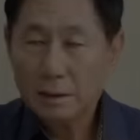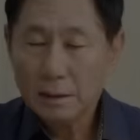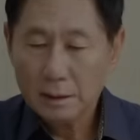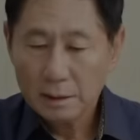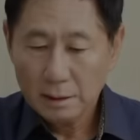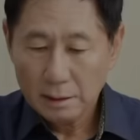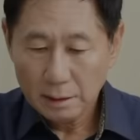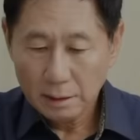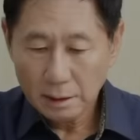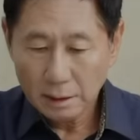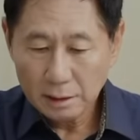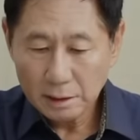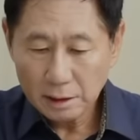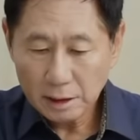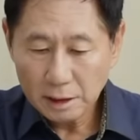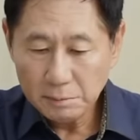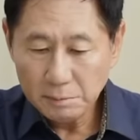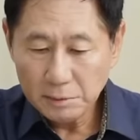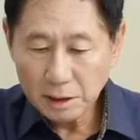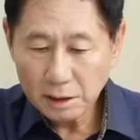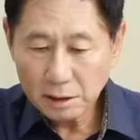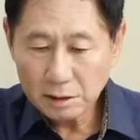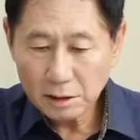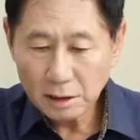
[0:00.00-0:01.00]
네, 이제
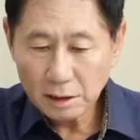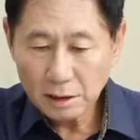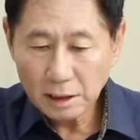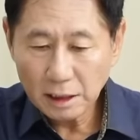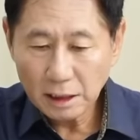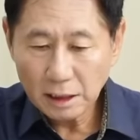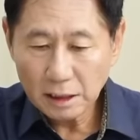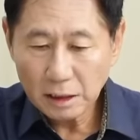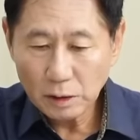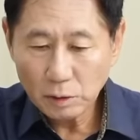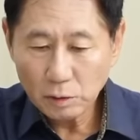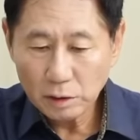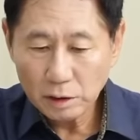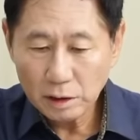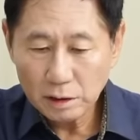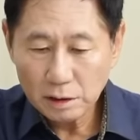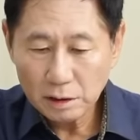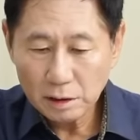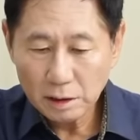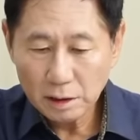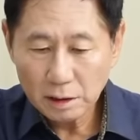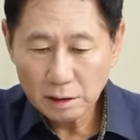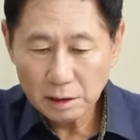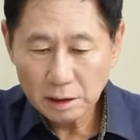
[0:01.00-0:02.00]
김장철이 다가오고
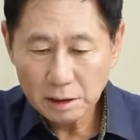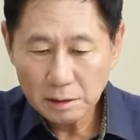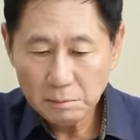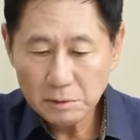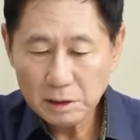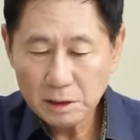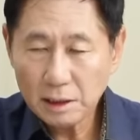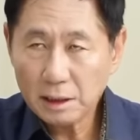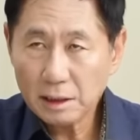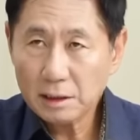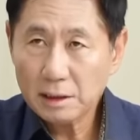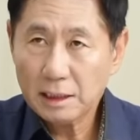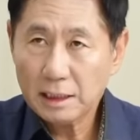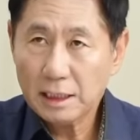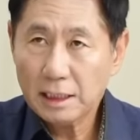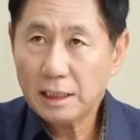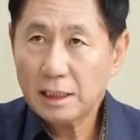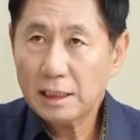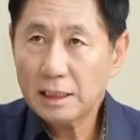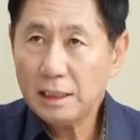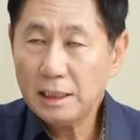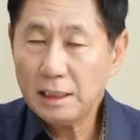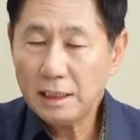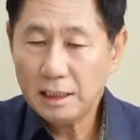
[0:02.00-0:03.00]
있는데요. 김장
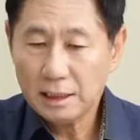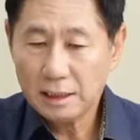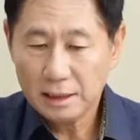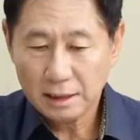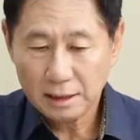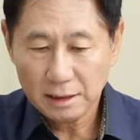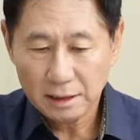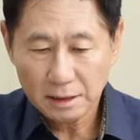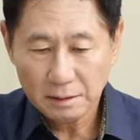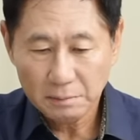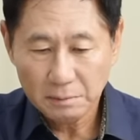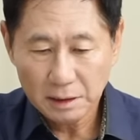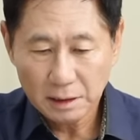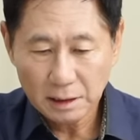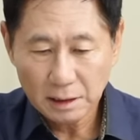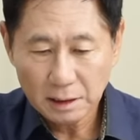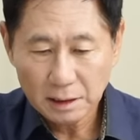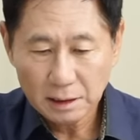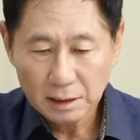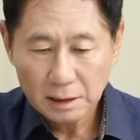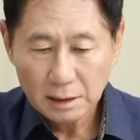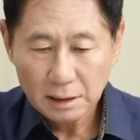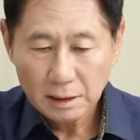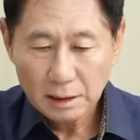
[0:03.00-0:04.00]
대란이 예상됩니다.
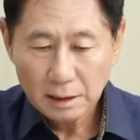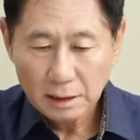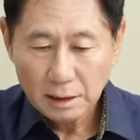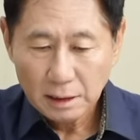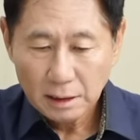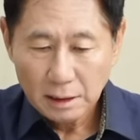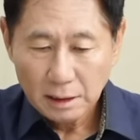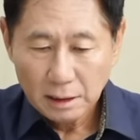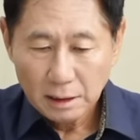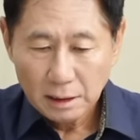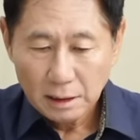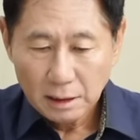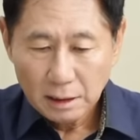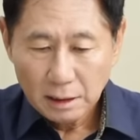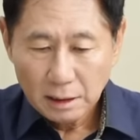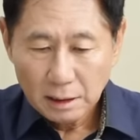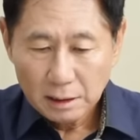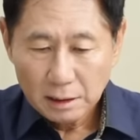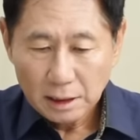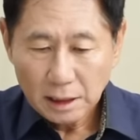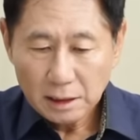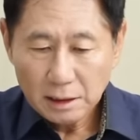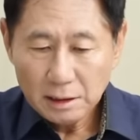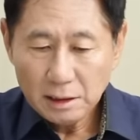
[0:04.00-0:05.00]

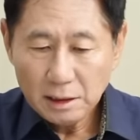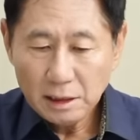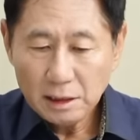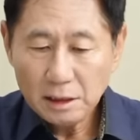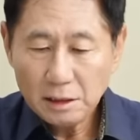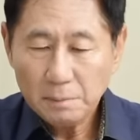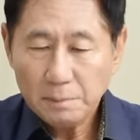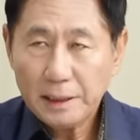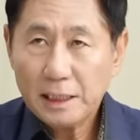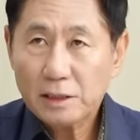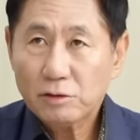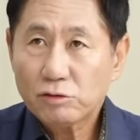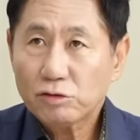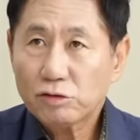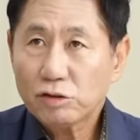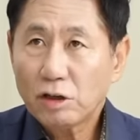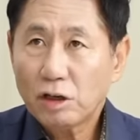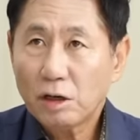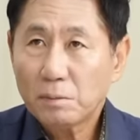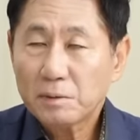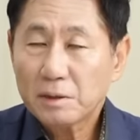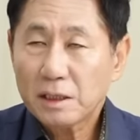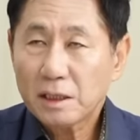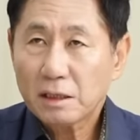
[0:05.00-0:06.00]
산지에서 배추가
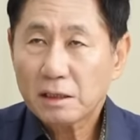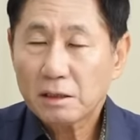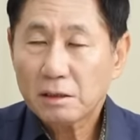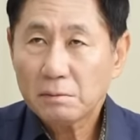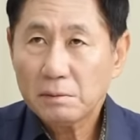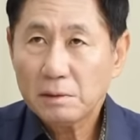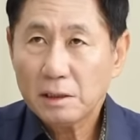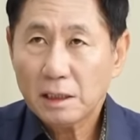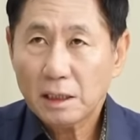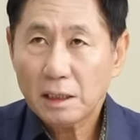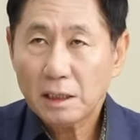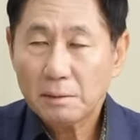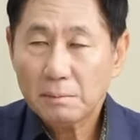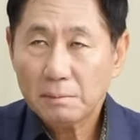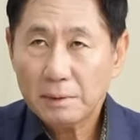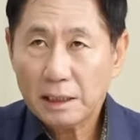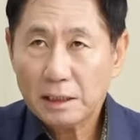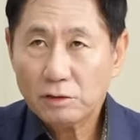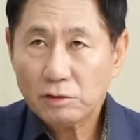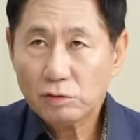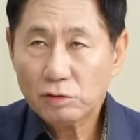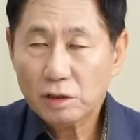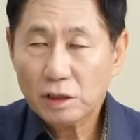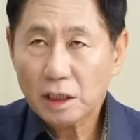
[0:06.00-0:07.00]
없다 그럽니다.
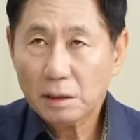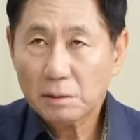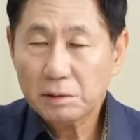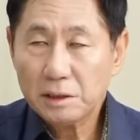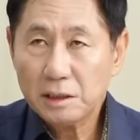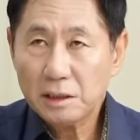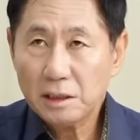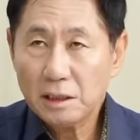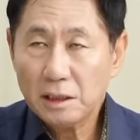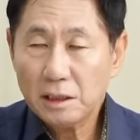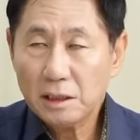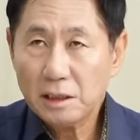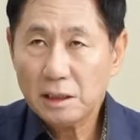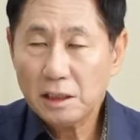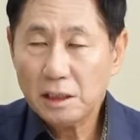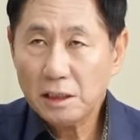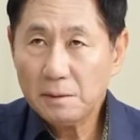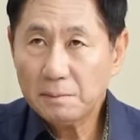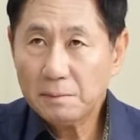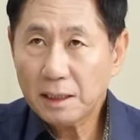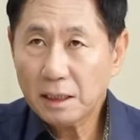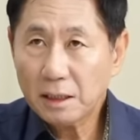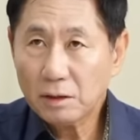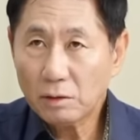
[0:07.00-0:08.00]
배추값이
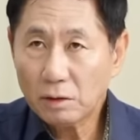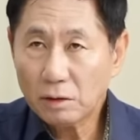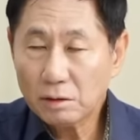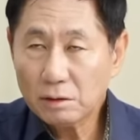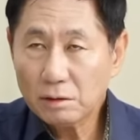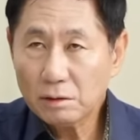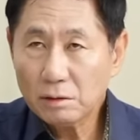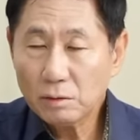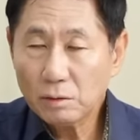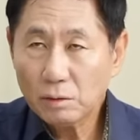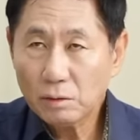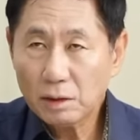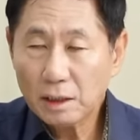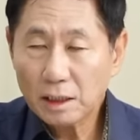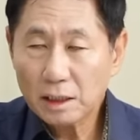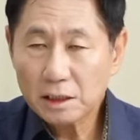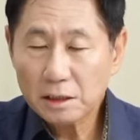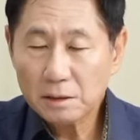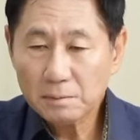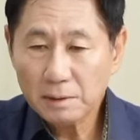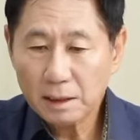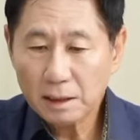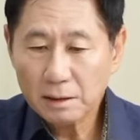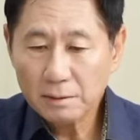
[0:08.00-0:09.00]
2만 원
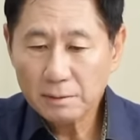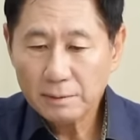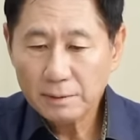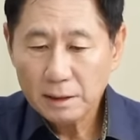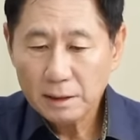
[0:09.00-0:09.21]
올랐지만